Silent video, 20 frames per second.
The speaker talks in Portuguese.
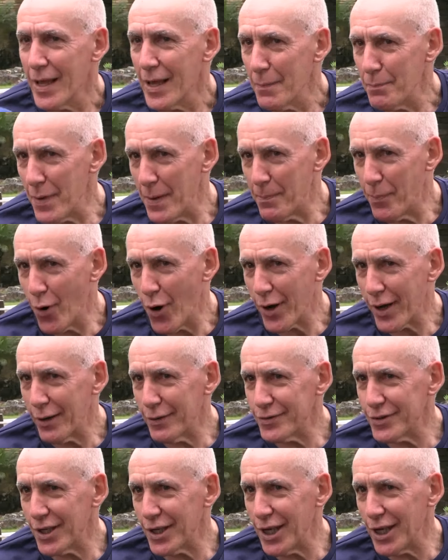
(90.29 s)
Pipoca é o
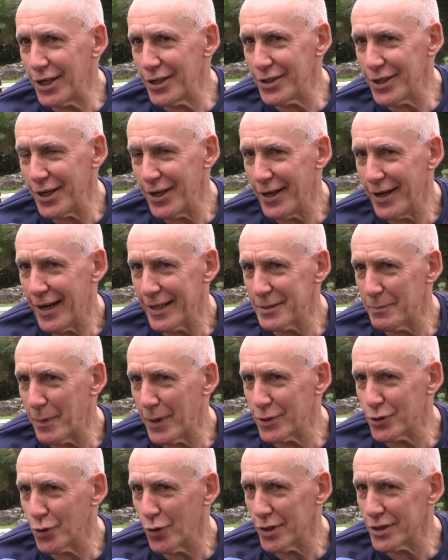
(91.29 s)
seguinte, as
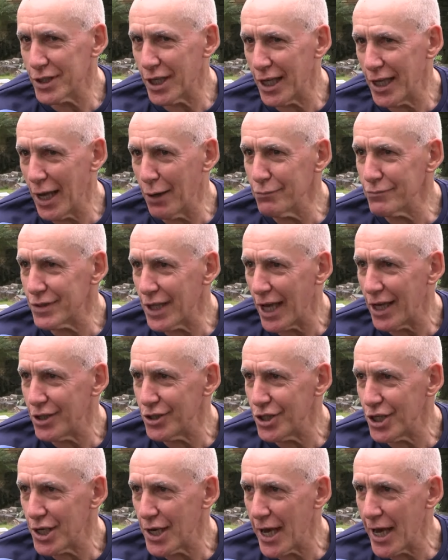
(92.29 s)
pessoas que não têm
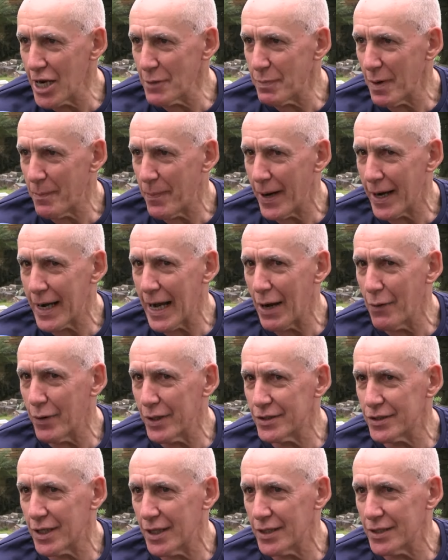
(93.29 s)
dinheiro para pagar uma
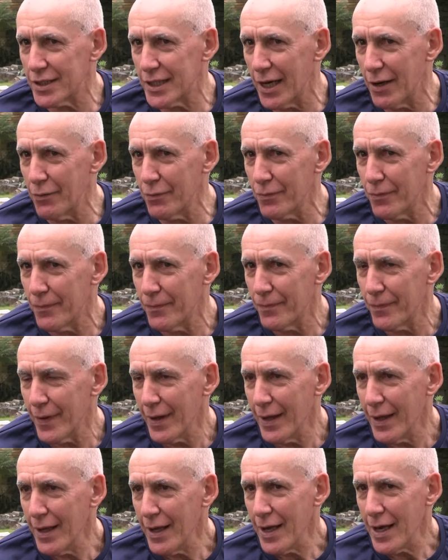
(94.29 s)
inscrição,
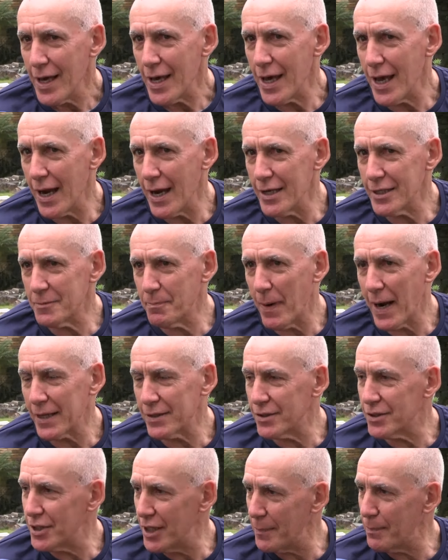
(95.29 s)
eles
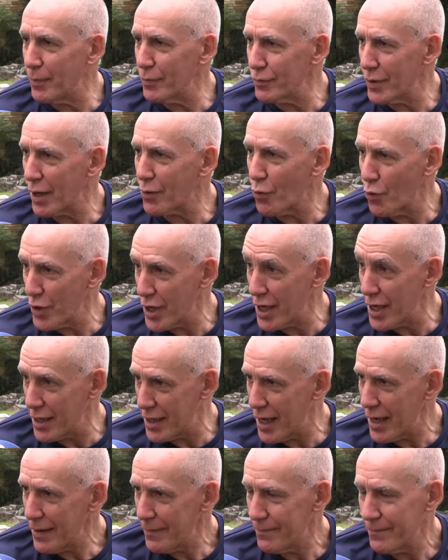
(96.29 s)
participam da
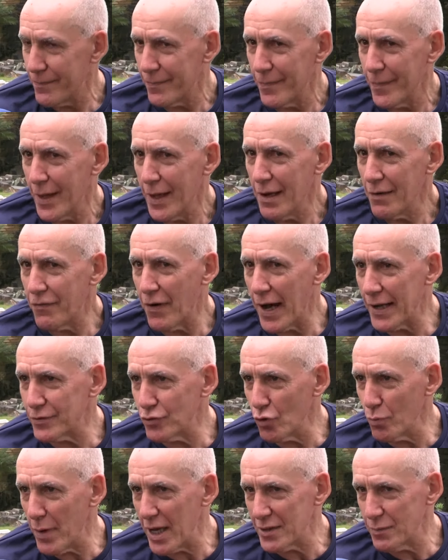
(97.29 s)
corrida, fazem
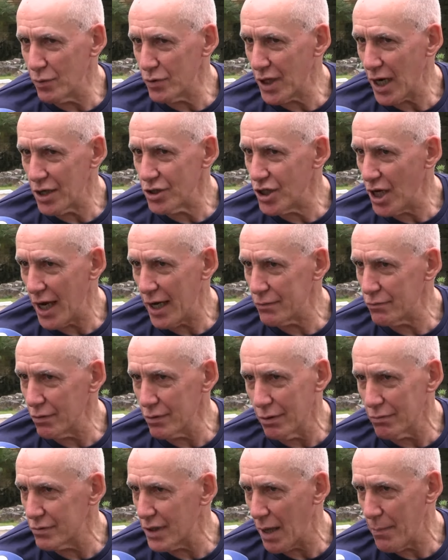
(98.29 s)
o mesmo trajeto,
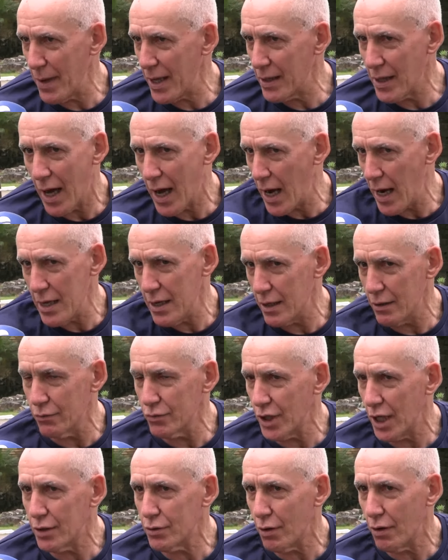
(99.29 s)
não tem medalha, não
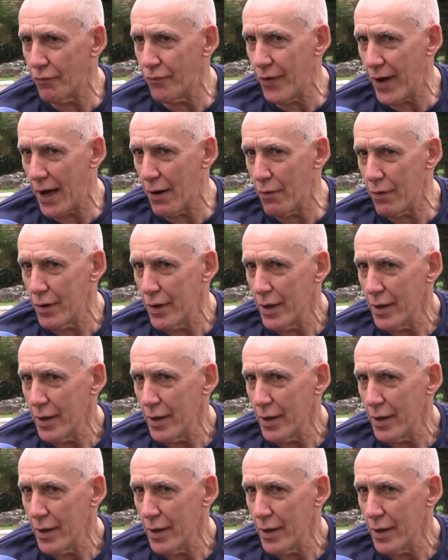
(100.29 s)
tem troféu,